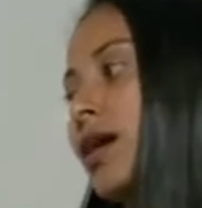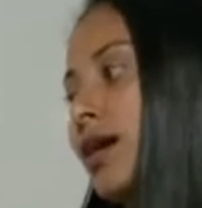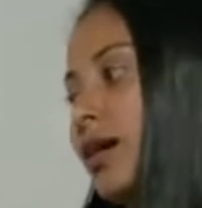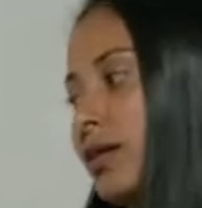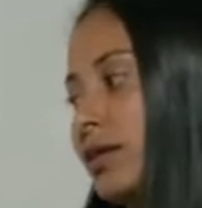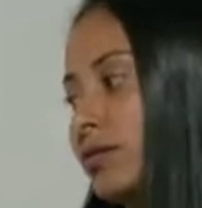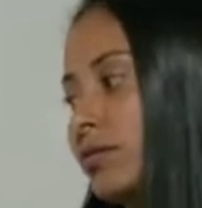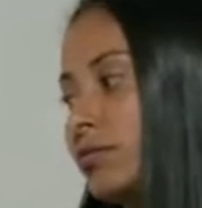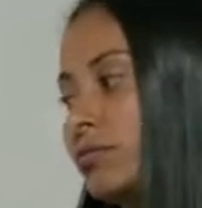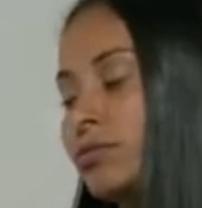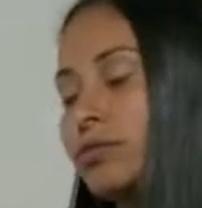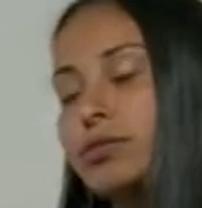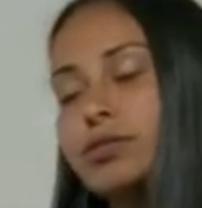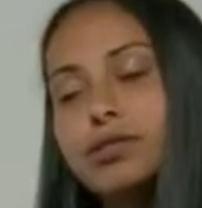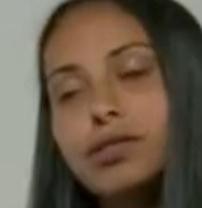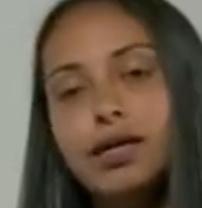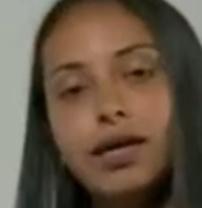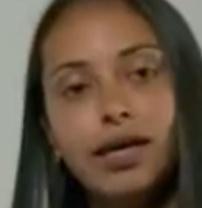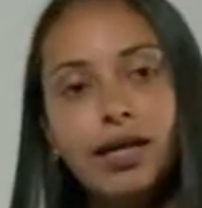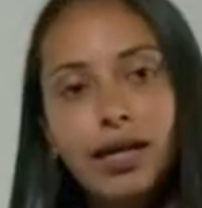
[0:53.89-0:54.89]
ângulos
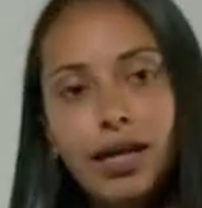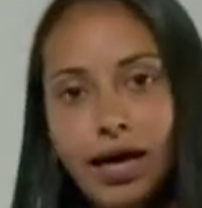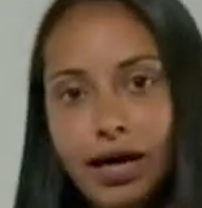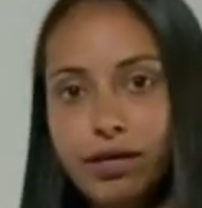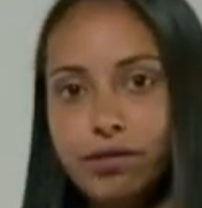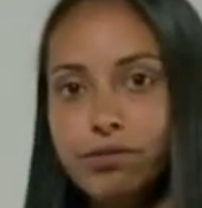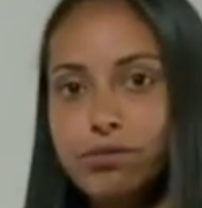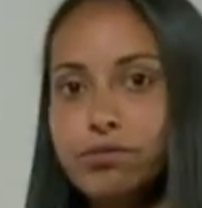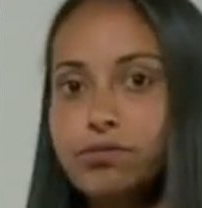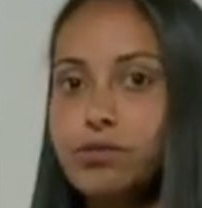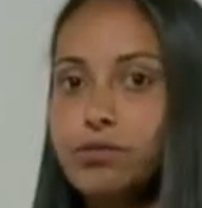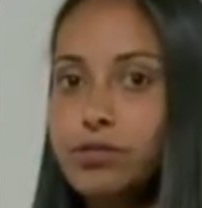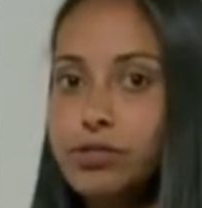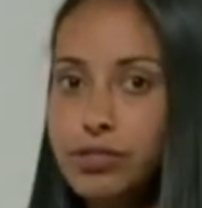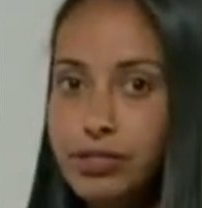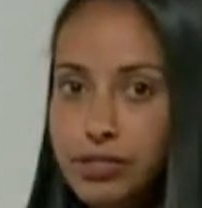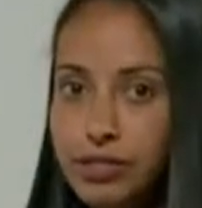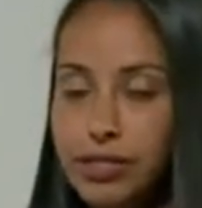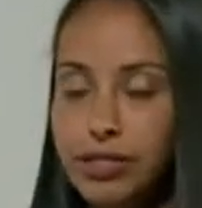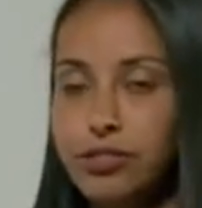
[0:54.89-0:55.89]
e lados,
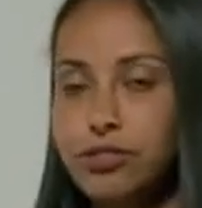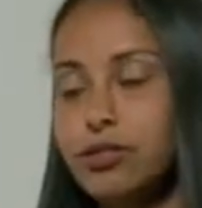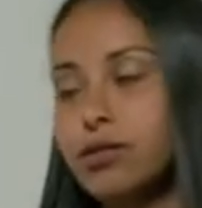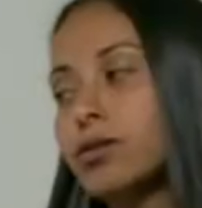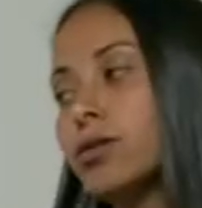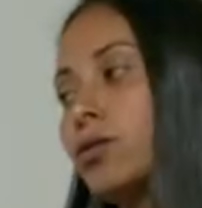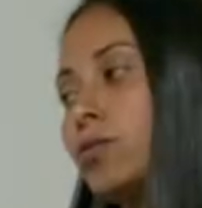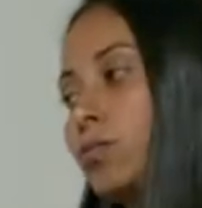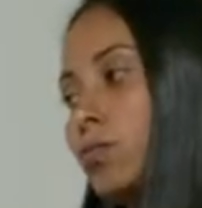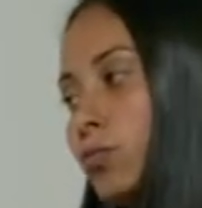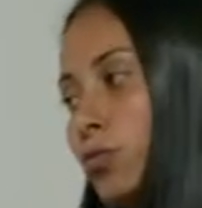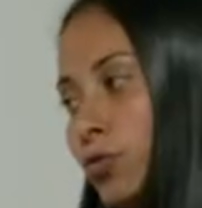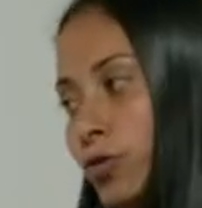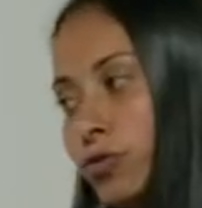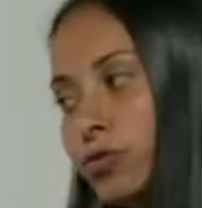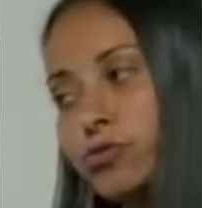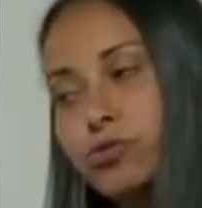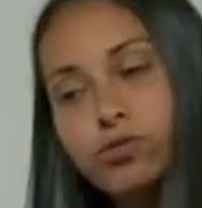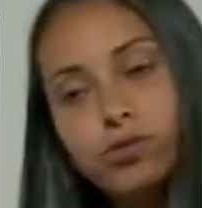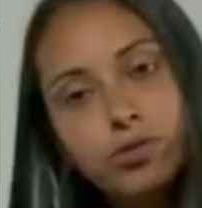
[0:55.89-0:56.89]
ou seja,
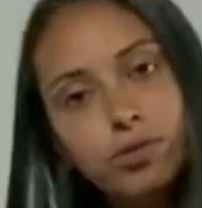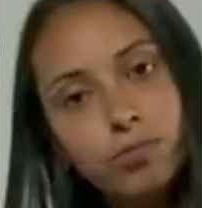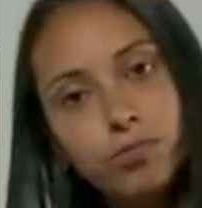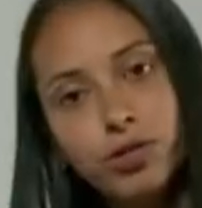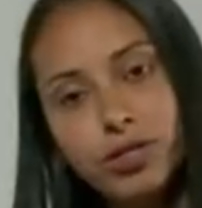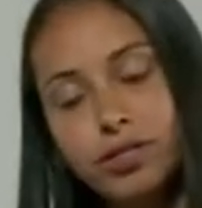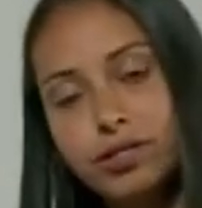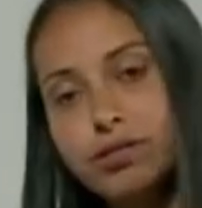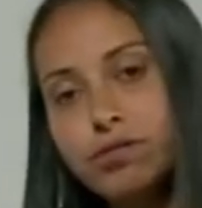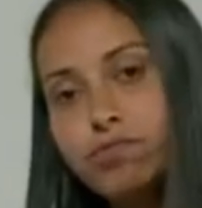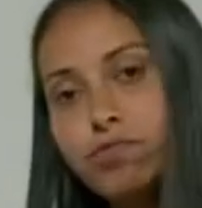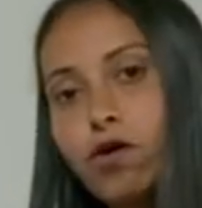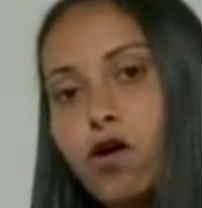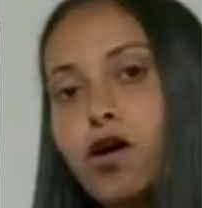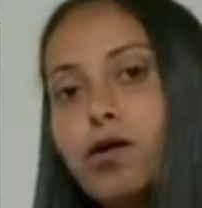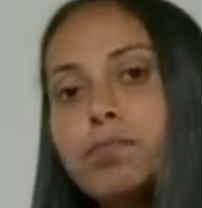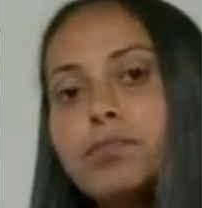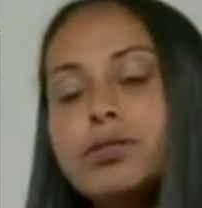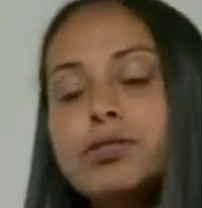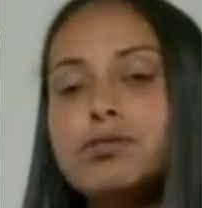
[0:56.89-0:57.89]
muitos, muitas
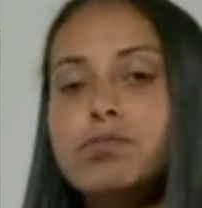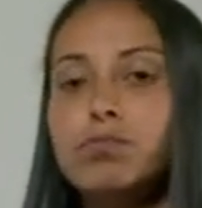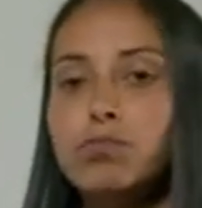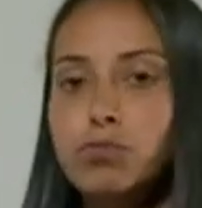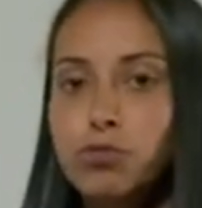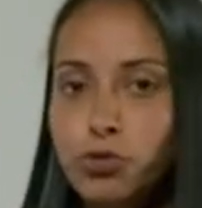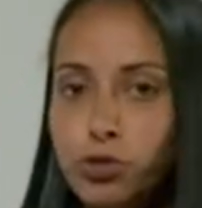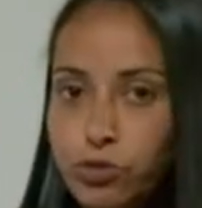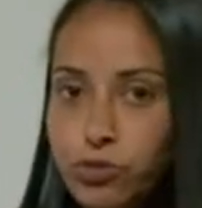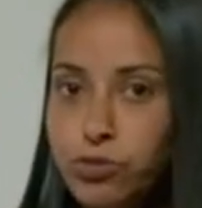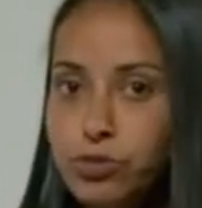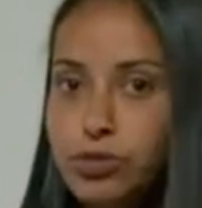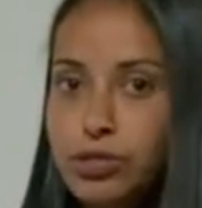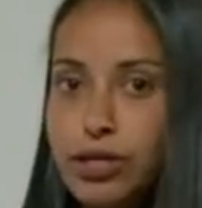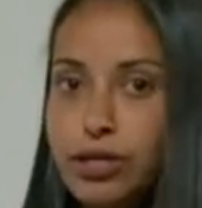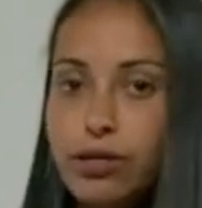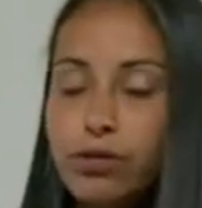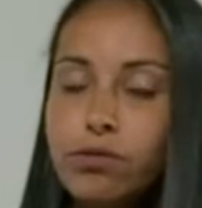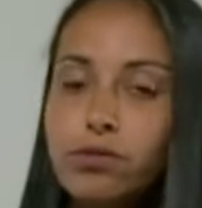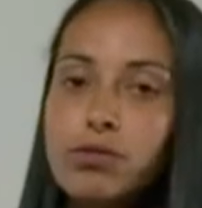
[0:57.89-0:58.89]
formas, muitos
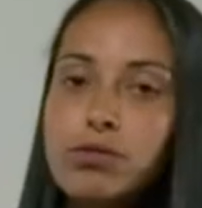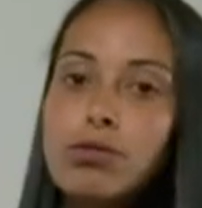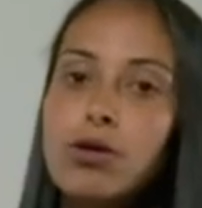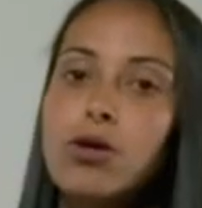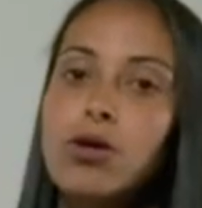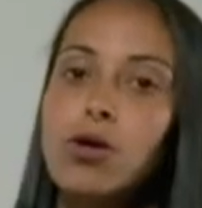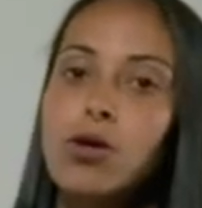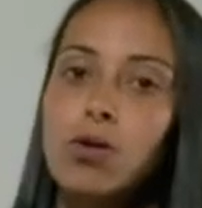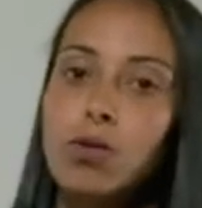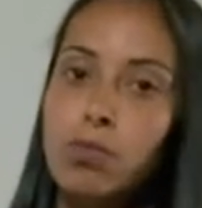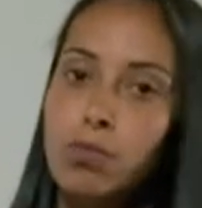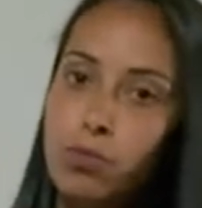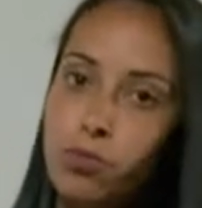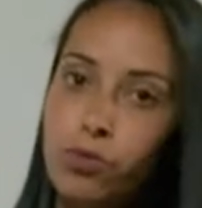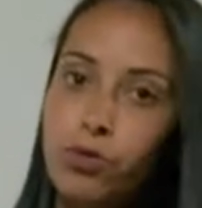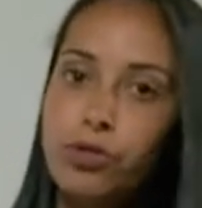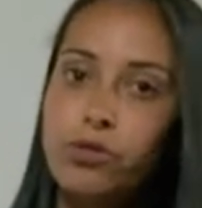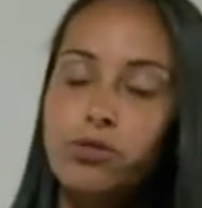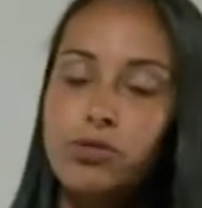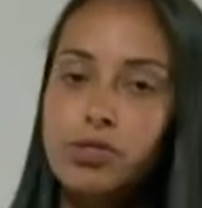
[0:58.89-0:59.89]
ângulos,
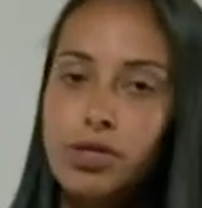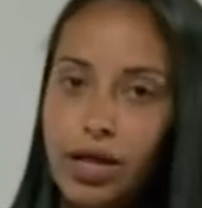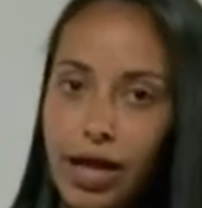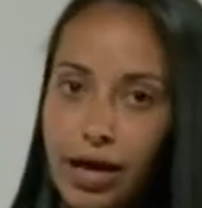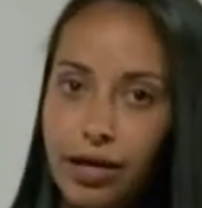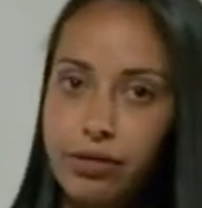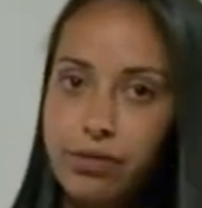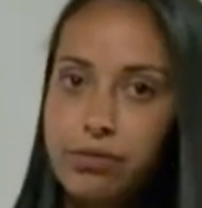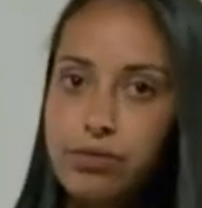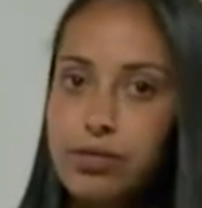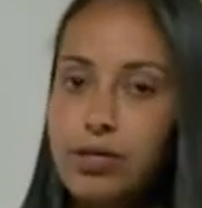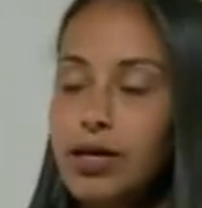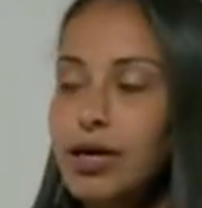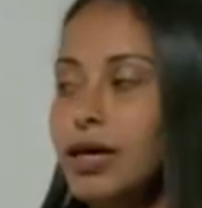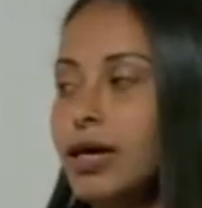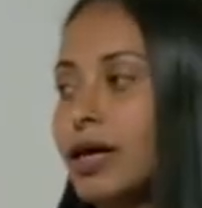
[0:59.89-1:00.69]
muitos lados.